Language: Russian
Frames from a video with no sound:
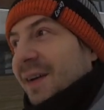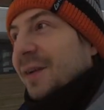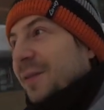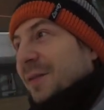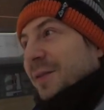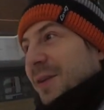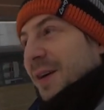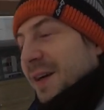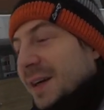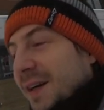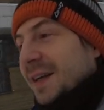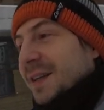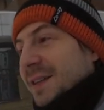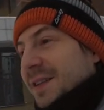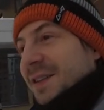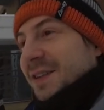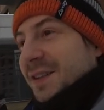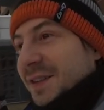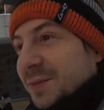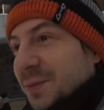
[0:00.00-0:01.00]

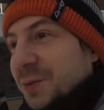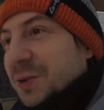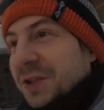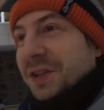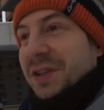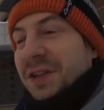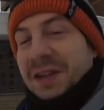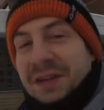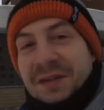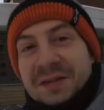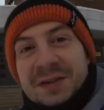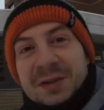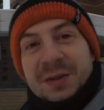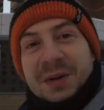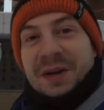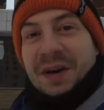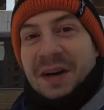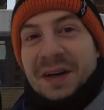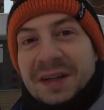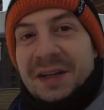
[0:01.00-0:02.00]
выглядит и звучит это все
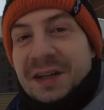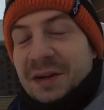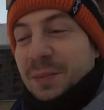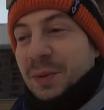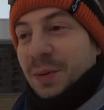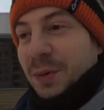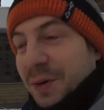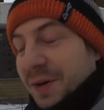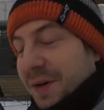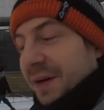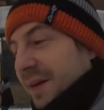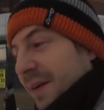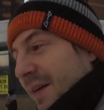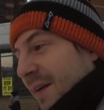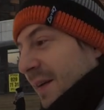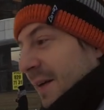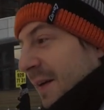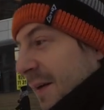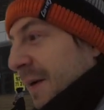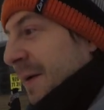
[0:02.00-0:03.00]
крайне неплохо.
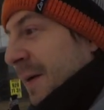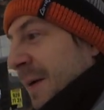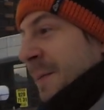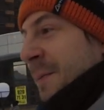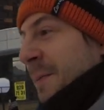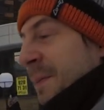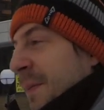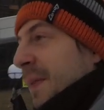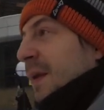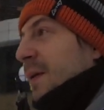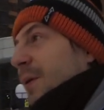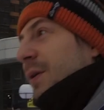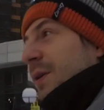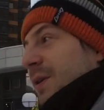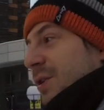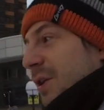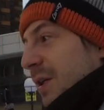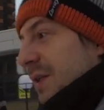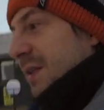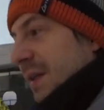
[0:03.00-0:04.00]
Ну вот,
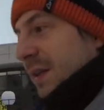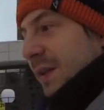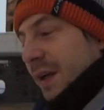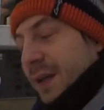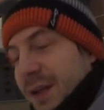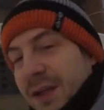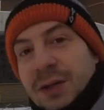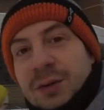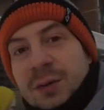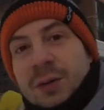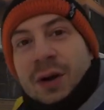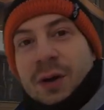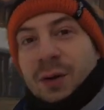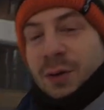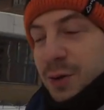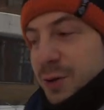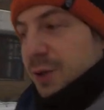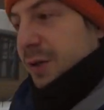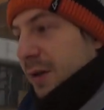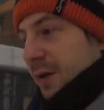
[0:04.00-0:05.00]
сейчас тогда еду,
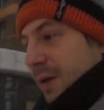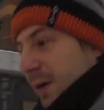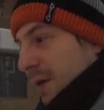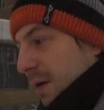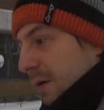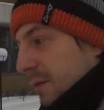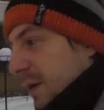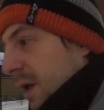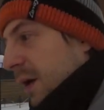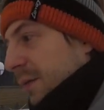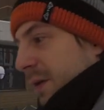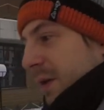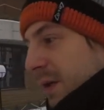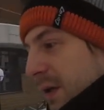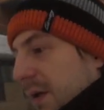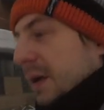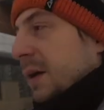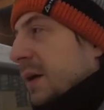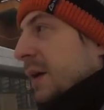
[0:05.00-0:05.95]
короче, в Лаврики,